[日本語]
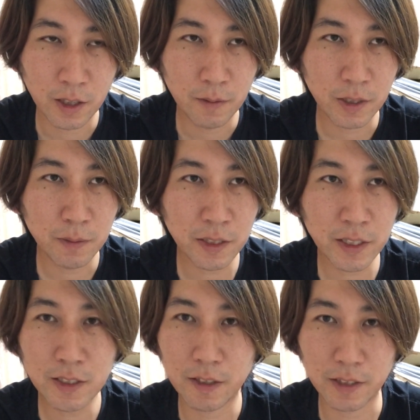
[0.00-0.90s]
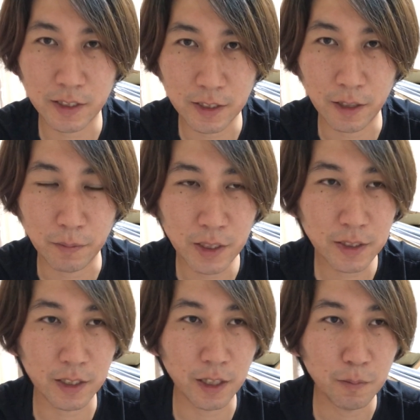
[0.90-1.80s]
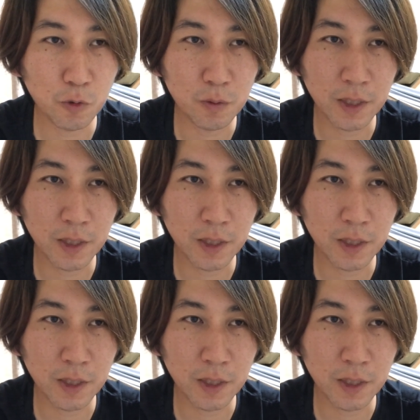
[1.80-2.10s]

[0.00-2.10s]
まあ、今現在はですね皆さんねもう